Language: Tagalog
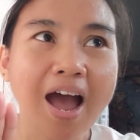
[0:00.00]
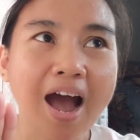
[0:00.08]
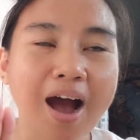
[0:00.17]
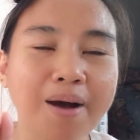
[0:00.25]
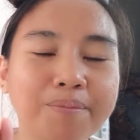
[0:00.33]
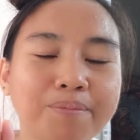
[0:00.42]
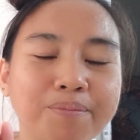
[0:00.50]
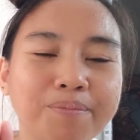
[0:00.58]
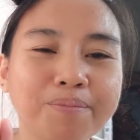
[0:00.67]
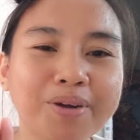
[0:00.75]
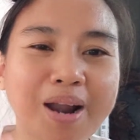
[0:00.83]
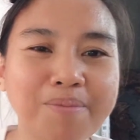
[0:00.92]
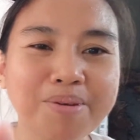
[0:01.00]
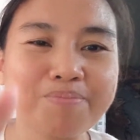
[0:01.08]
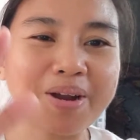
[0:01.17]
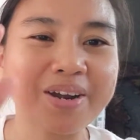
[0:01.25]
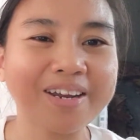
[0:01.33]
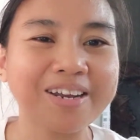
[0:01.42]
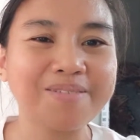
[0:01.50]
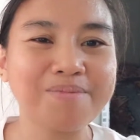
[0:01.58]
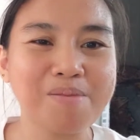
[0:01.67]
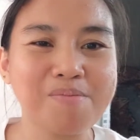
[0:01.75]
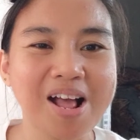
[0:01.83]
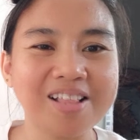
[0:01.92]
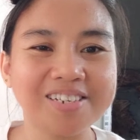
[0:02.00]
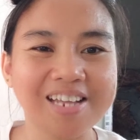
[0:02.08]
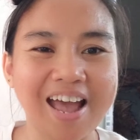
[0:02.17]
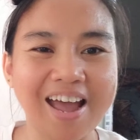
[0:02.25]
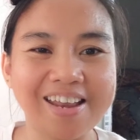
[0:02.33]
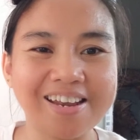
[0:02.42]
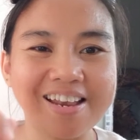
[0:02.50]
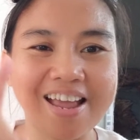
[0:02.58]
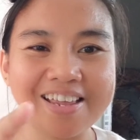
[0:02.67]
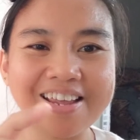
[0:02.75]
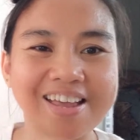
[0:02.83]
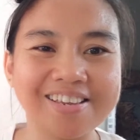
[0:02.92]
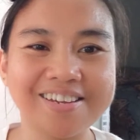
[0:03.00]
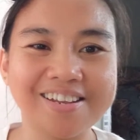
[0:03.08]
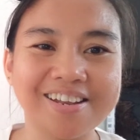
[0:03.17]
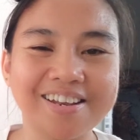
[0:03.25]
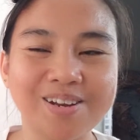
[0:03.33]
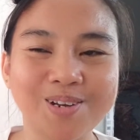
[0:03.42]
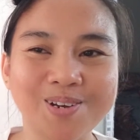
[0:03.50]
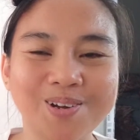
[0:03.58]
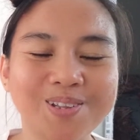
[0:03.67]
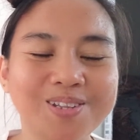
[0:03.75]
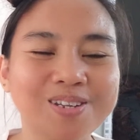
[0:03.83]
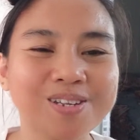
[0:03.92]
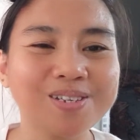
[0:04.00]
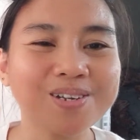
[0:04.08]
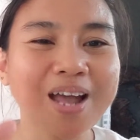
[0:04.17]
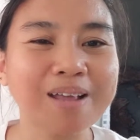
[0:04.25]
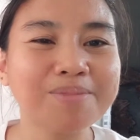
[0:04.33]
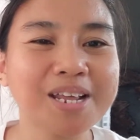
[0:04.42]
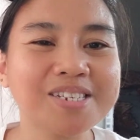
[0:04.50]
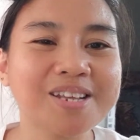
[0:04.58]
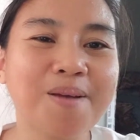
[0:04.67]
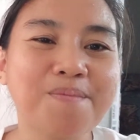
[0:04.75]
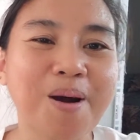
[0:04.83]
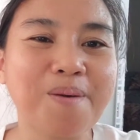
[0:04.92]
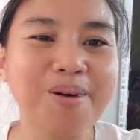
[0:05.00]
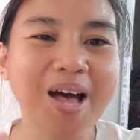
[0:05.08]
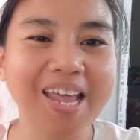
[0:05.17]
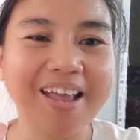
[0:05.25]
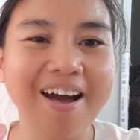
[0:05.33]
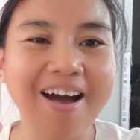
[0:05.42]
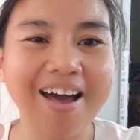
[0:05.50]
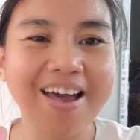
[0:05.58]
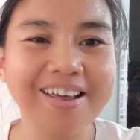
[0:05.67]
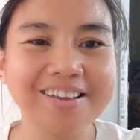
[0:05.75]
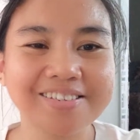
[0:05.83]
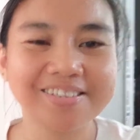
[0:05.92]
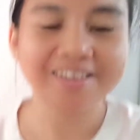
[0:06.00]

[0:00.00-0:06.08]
um, marami pa rin nagmamahal sa akin na laging andyan na nanonood. So, God bless and bye-bye, guys!